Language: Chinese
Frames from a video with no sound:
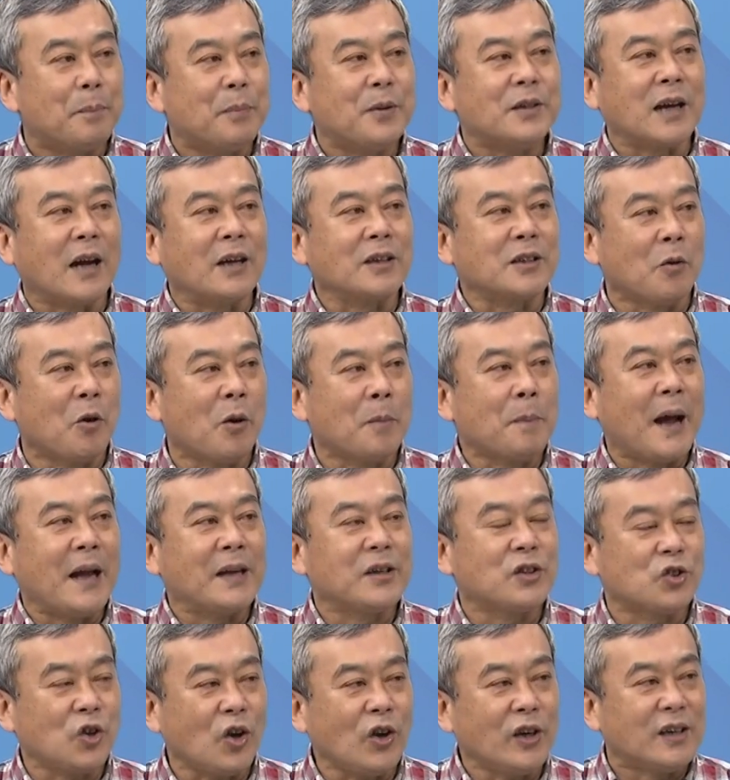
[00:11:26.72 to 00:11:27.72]
晓得怎么办，
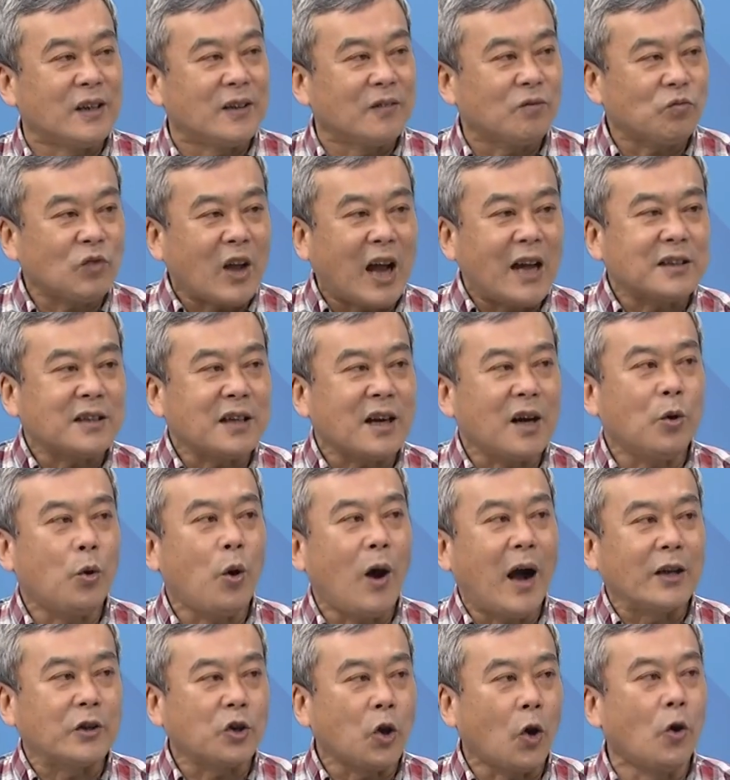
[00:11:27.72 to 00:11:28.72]
所以他这个
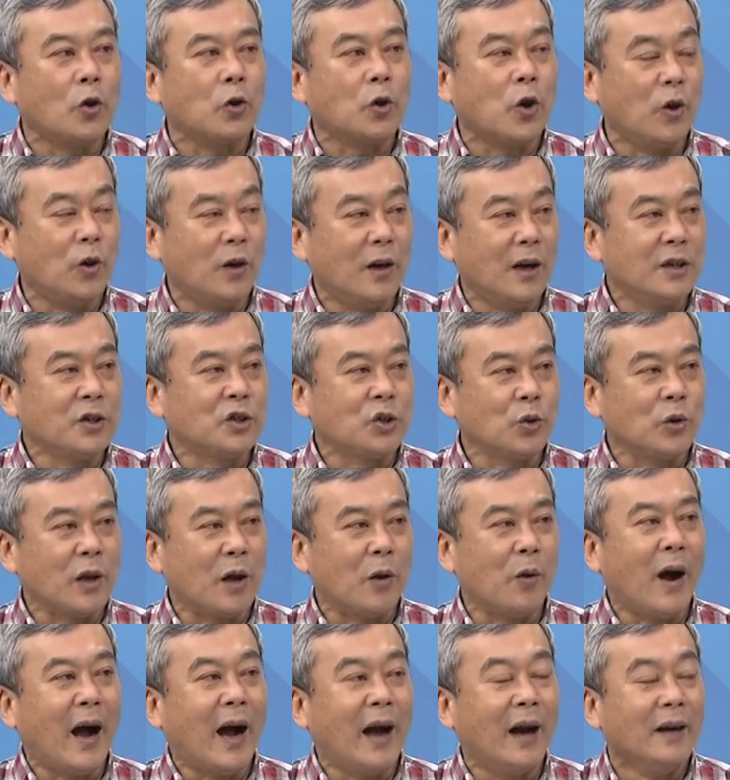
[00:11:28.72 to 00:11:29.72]
话脱口而出的
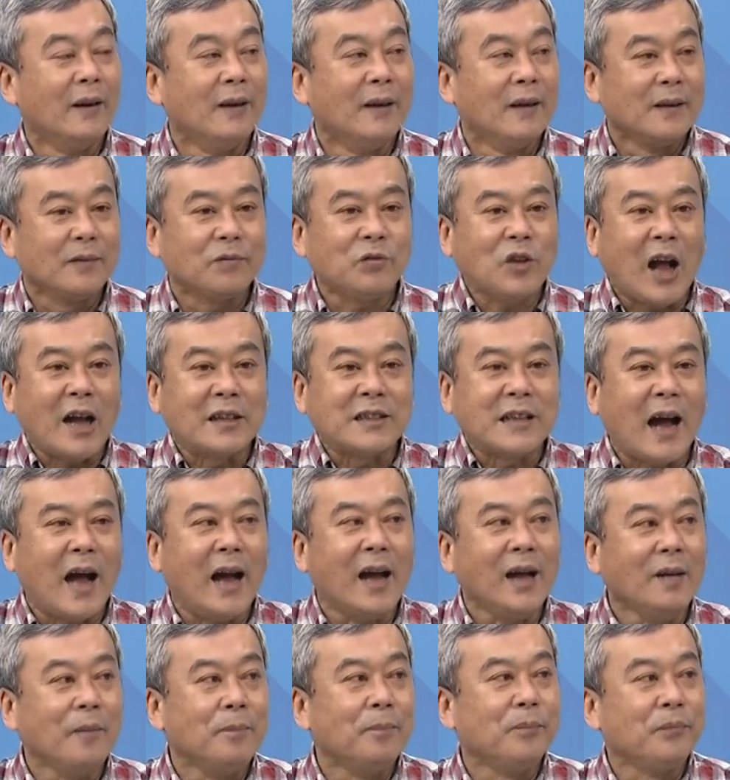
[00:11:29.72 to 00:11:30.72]
话，大
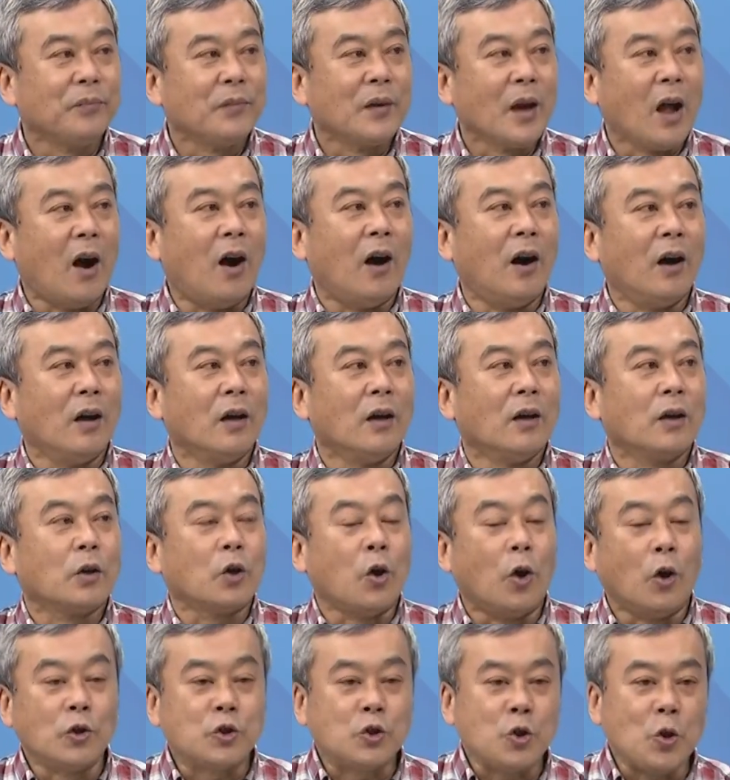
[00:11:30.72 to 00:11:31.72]
家哦
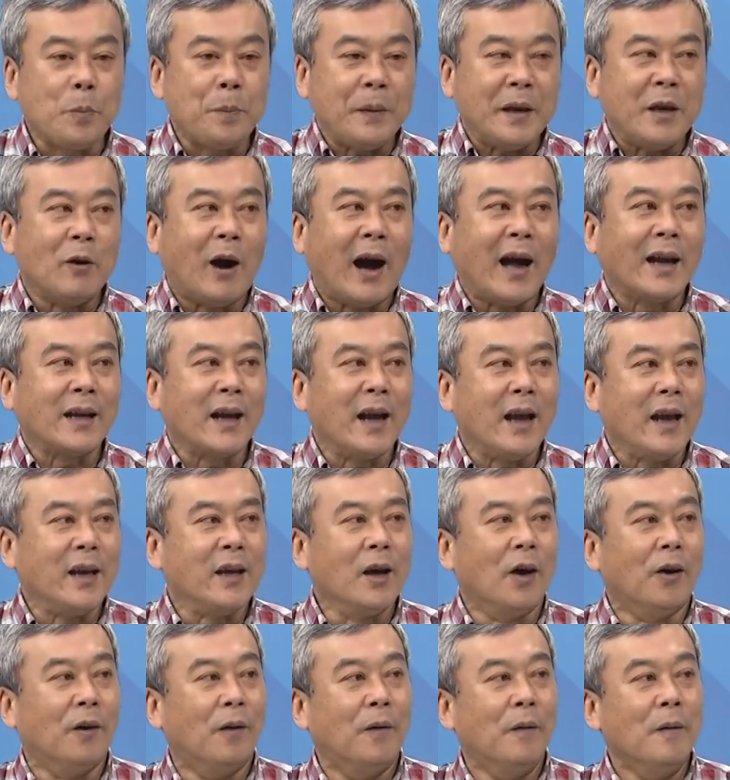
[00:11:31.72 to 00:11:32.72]
口诛笔伐的也
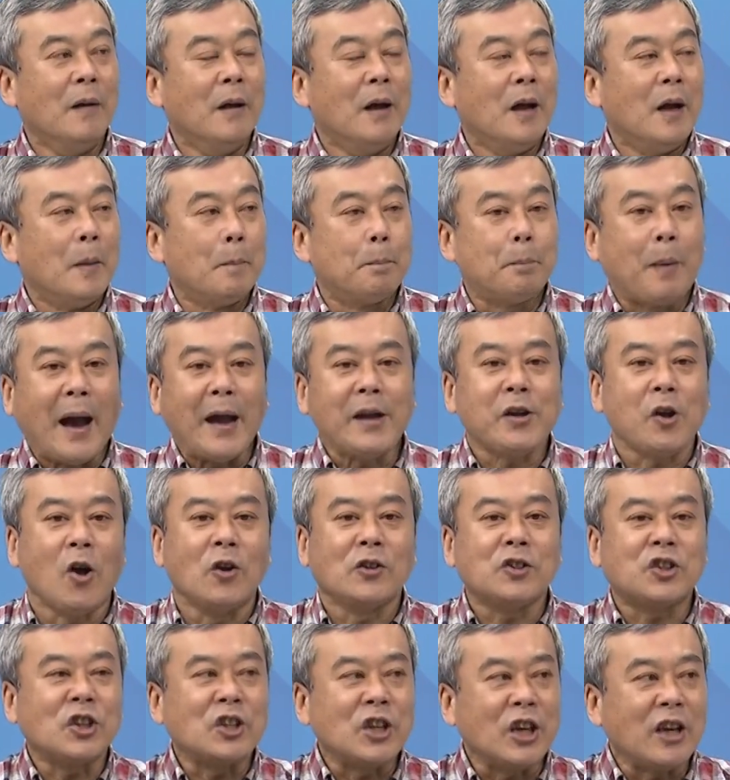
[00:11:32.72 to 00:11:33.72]
有，白
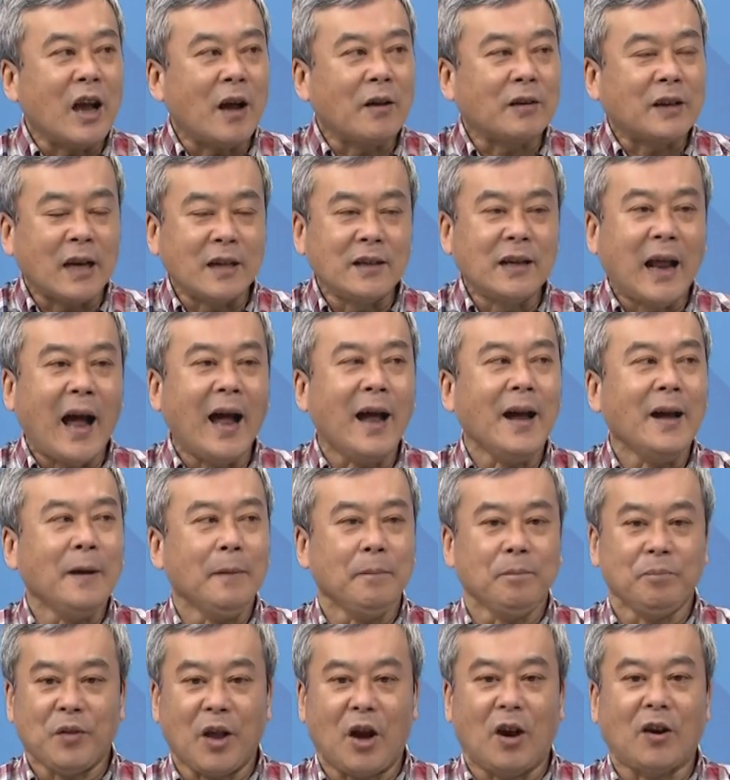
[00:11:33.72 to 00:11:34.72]
宫自己要跟他
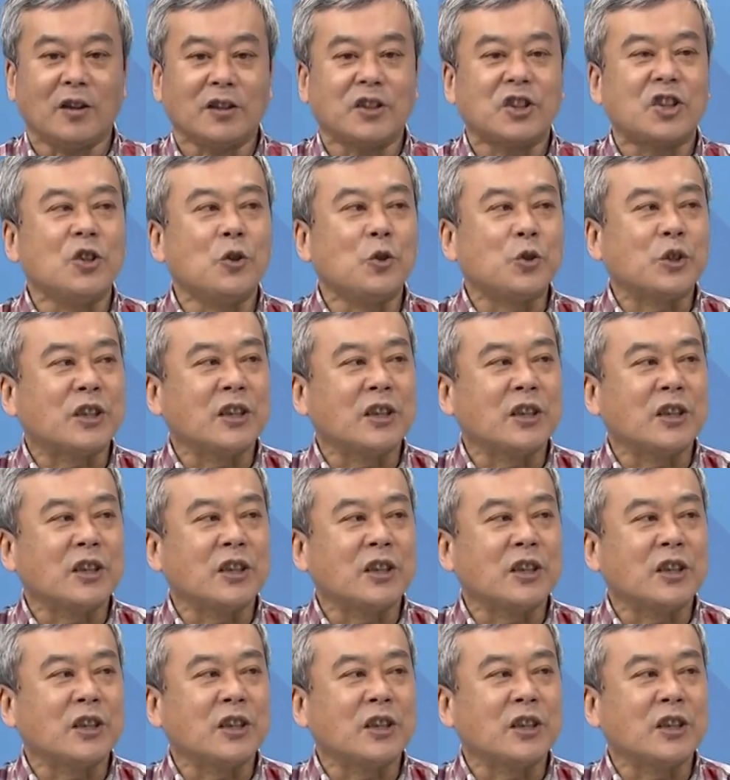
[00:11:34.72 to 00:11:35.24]
哦修饰